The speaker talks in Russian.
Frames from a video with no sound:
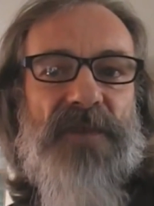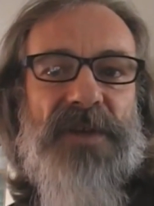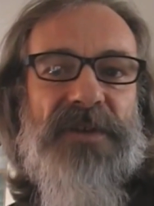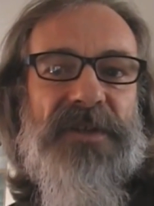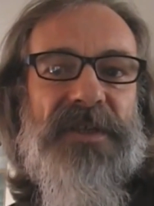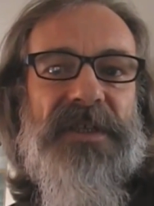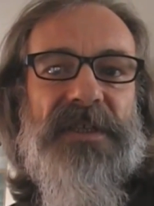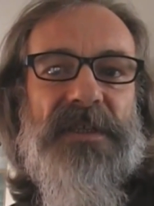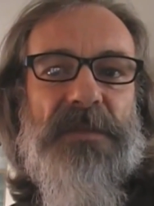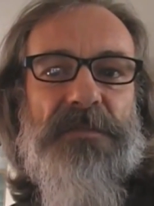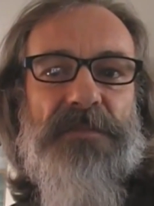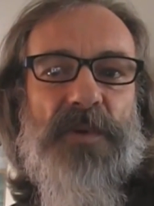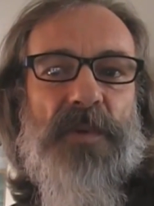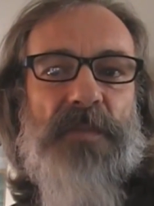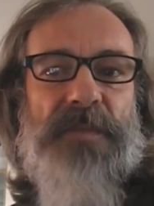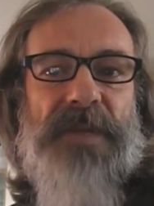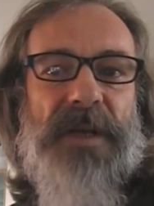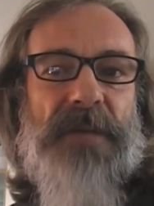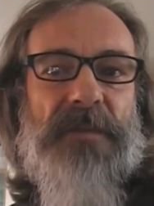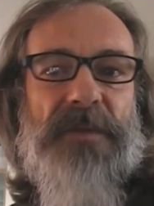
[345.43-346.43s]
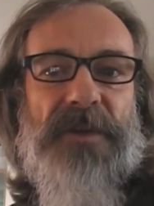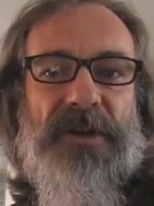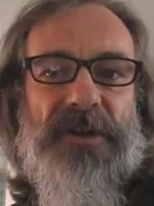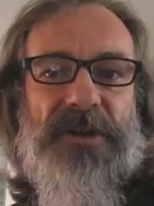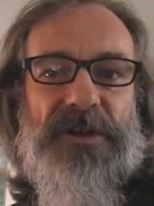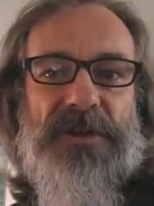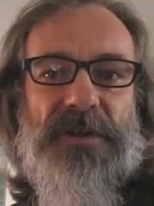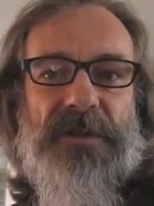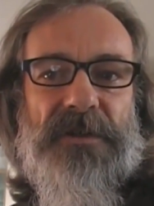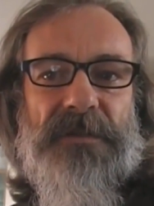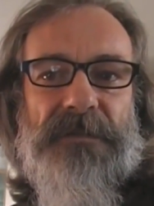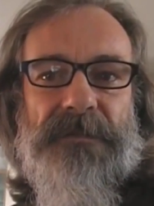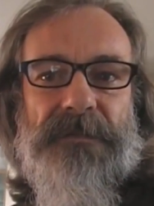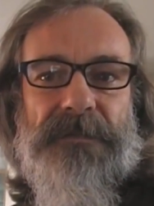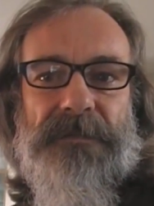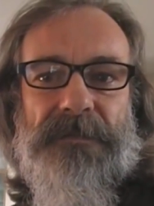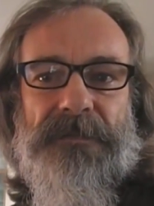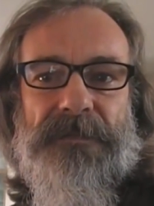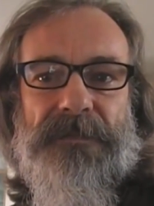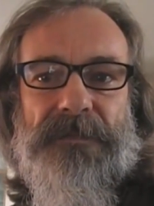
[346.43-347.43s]
то у нас не было бы этих
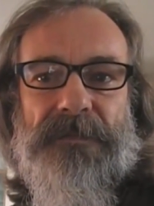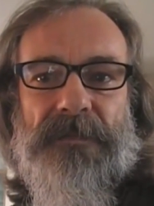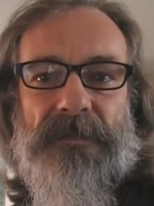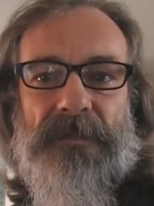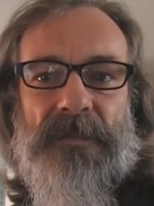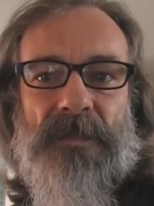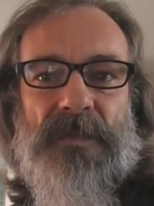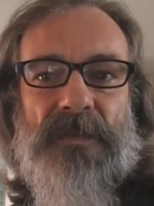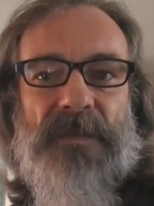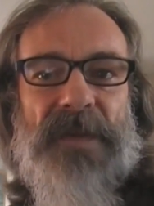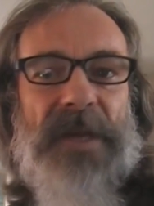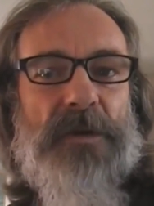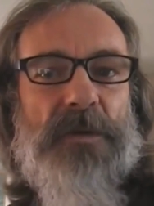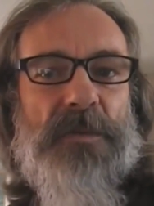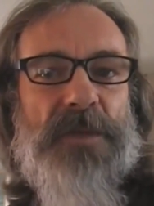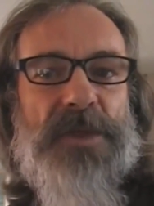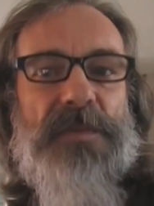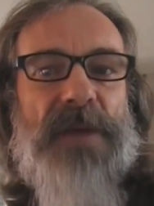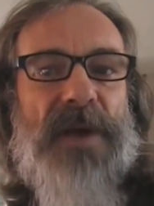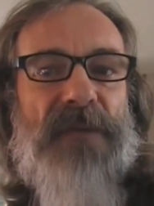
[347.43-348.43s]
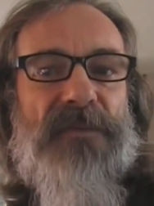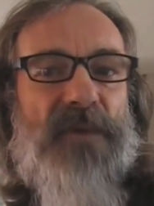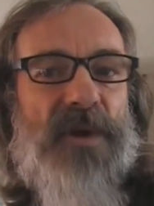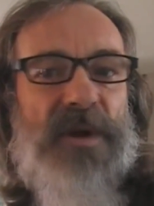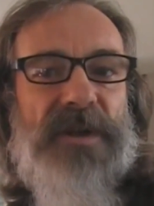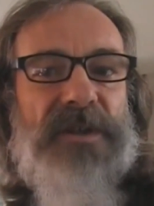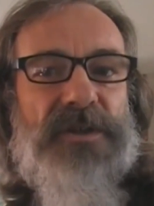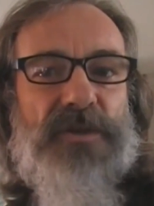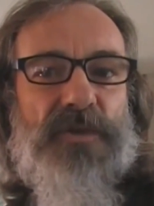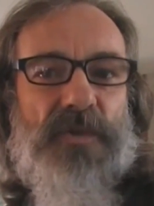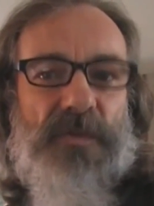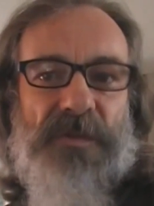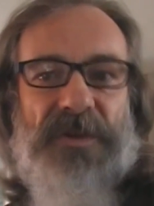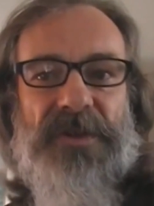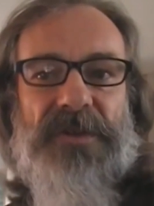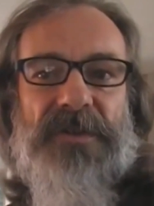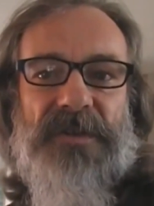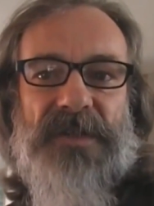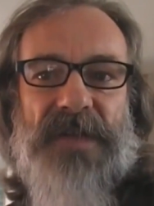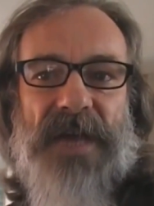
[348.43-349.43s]
проблем. И говоря простым языком,
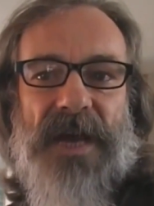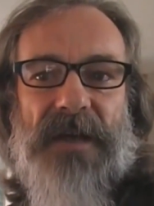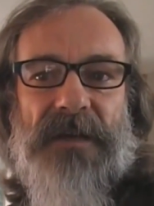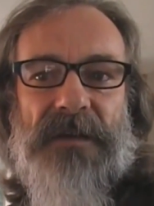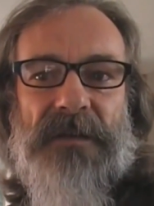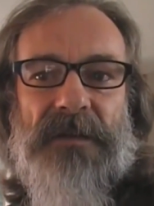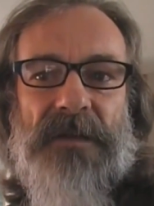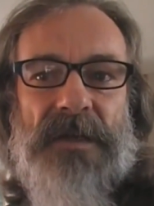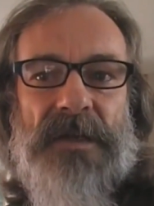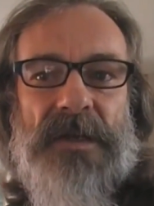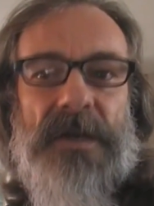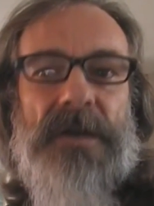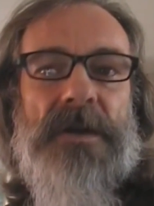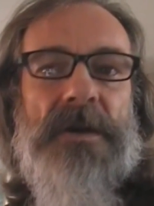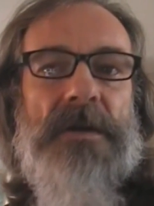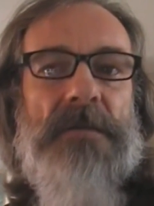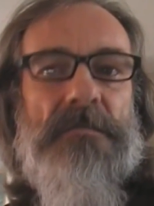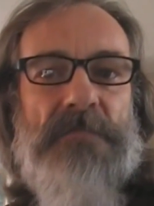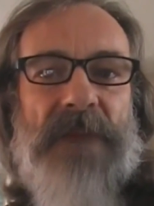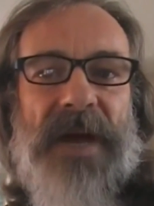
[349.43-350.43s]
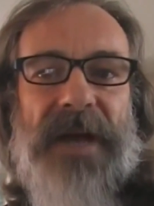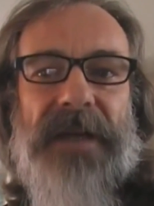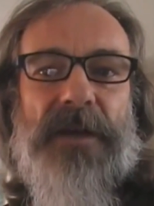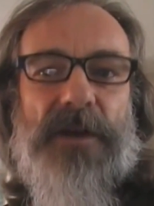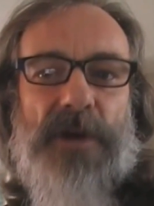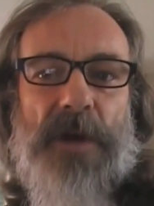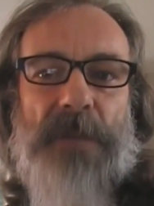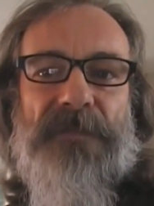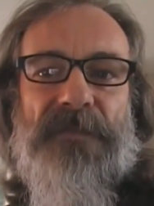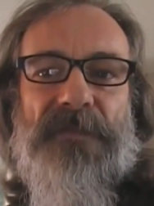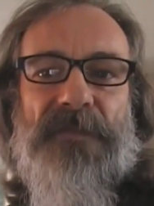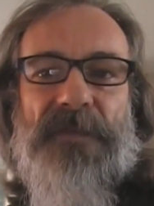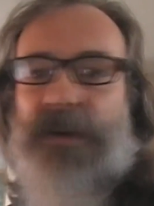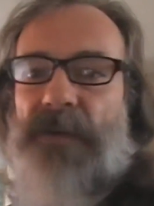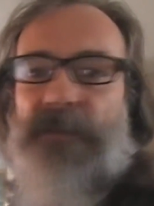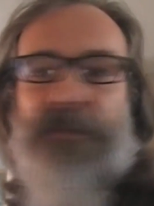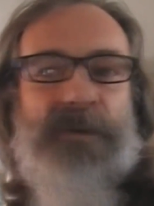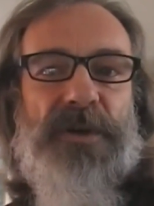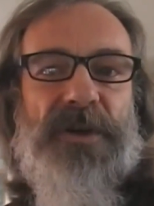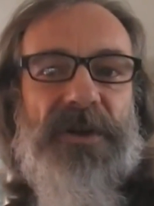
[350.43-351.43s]
моя голова не торчала бы в американской
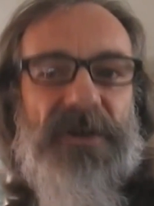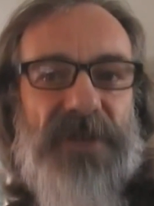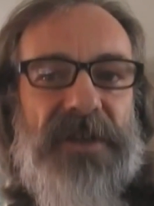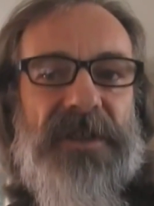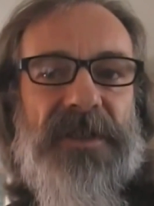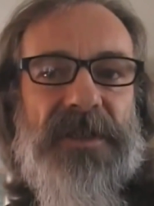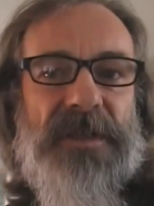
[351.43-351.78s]
заднице.